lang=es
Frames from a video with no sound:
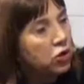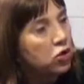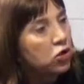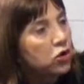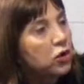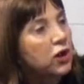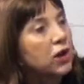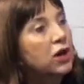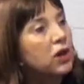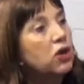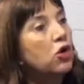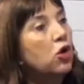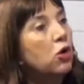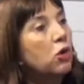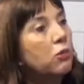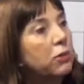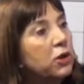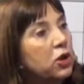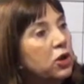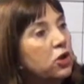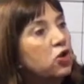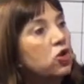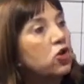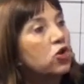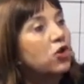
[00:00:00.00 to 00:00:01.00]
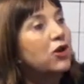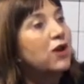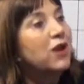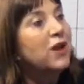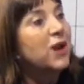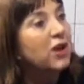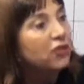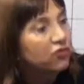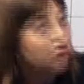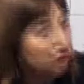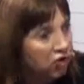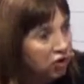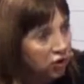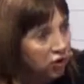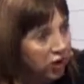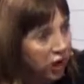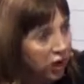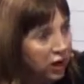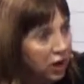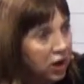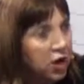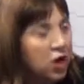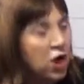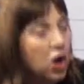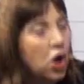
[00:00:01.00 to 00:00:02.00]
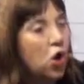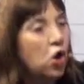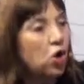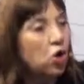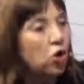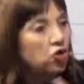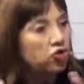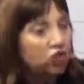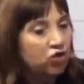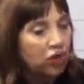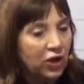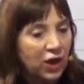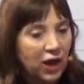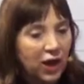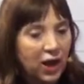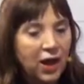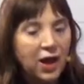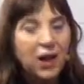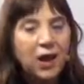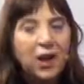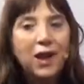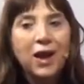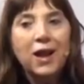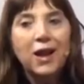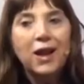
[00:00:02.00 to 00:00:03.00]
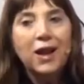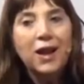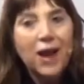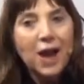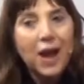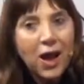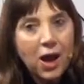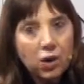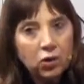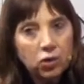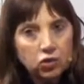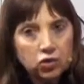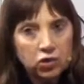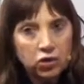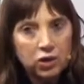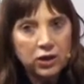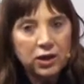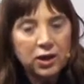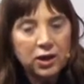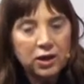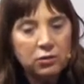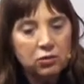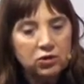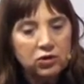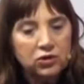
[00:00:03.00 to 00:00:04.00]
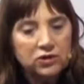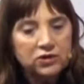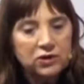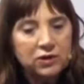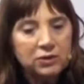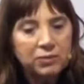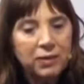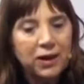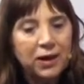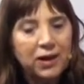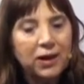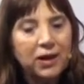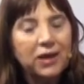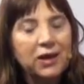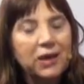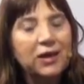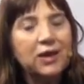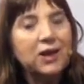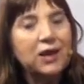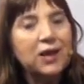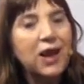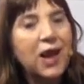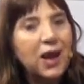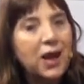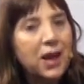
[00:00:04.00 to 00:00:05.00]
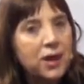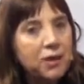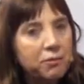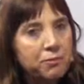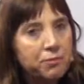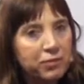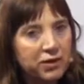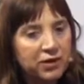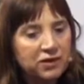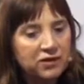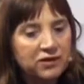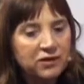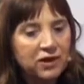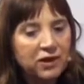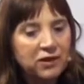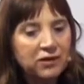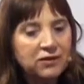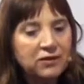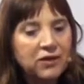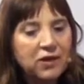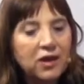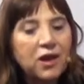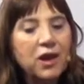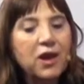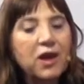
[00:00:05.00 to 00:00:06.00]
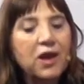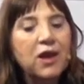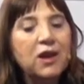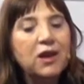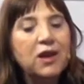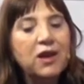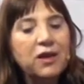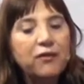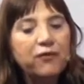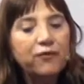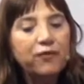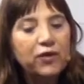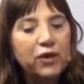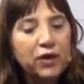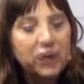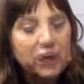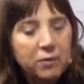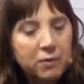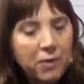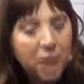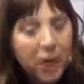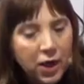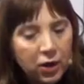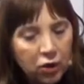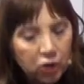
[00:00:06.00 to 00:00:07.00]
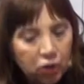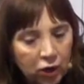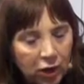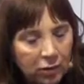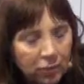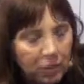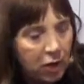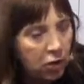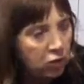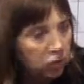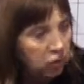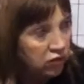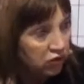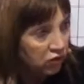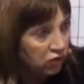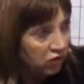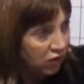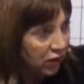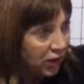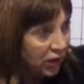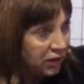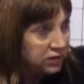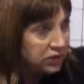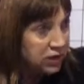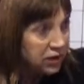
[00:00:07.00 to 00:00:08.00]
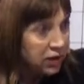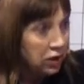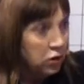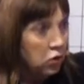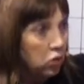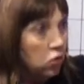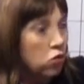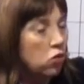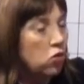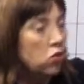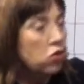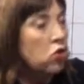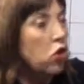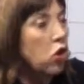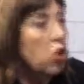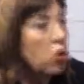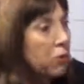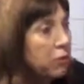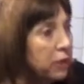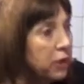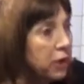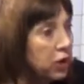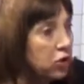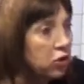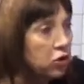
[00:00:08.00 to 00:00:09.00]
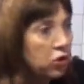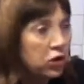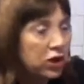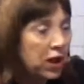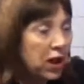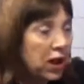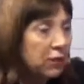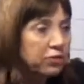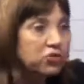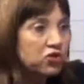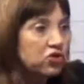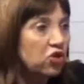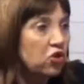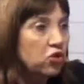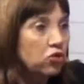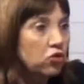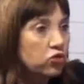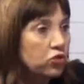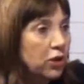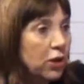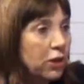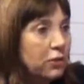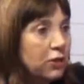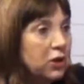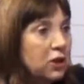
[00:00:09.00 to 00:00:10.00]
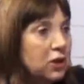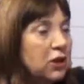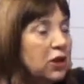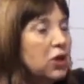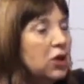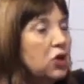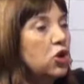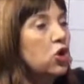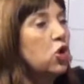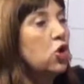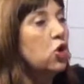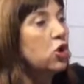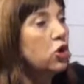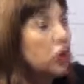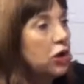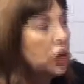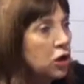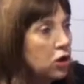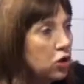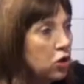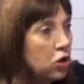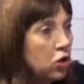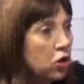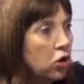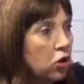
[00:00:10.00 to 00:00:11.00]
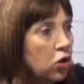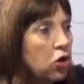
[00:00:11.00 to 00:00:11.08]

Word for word: que es el convenio nacional. O sea, las autoridades municipales y las empresas le firmaron a Mauricio Sallén un convenio que es absolutamente leonino